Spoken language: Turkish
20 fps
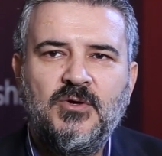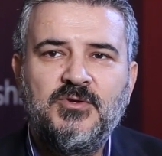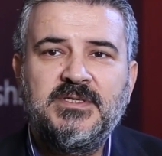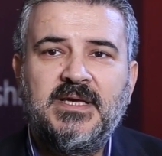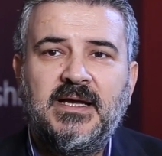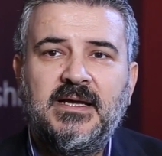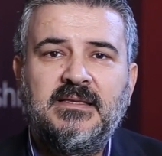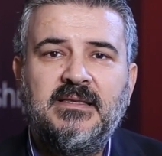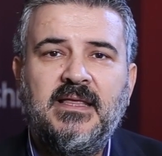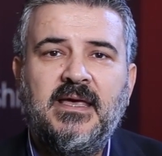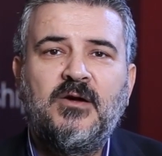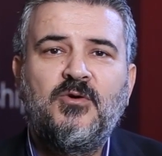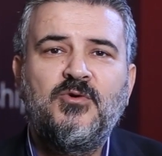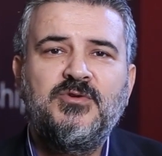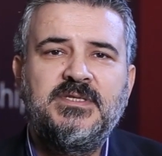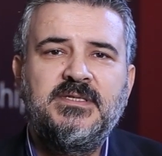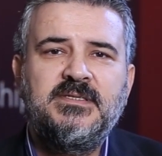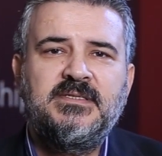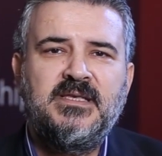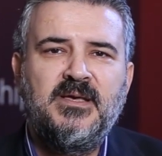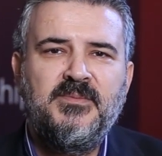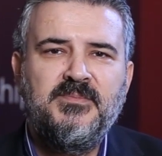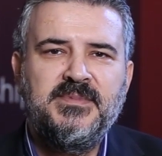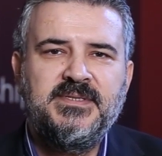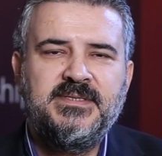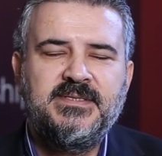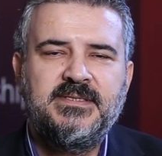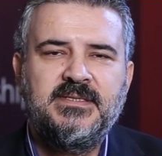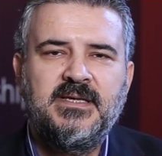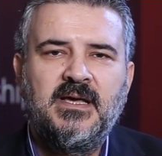Özellikle
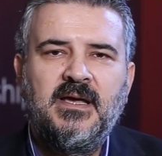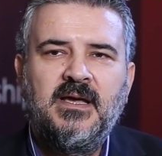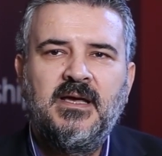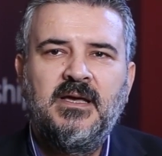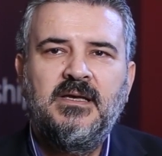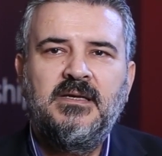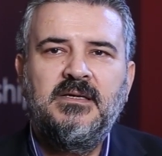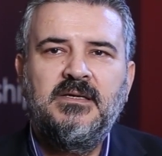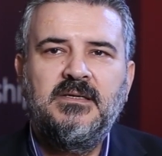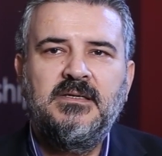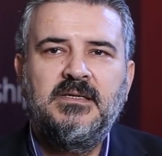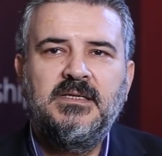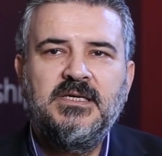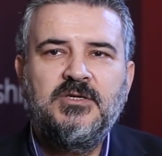ekosistemimiz, e,